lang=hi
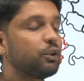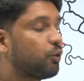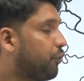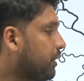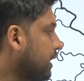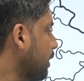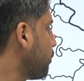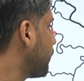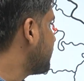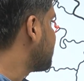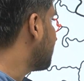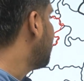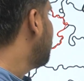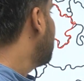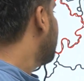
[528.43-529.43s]
तो फिर क्या हुआ
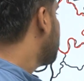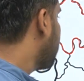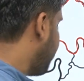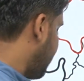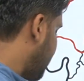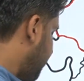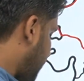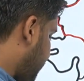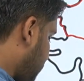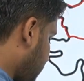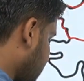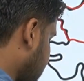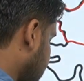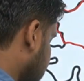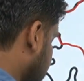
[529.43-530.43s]
ऐसा तो पहले मैं आपको
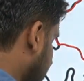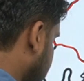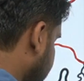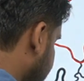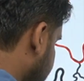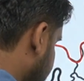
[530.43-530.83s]
बता देता हूं